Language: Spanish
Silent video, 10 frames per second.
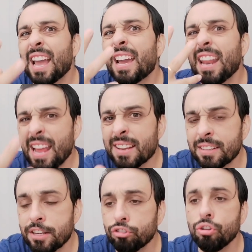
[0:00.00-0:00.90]
¿te
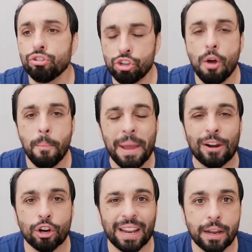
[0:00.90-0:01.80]
crees esto? Yo
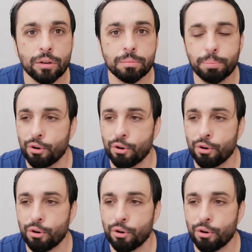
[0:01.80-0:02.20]
me lo creo.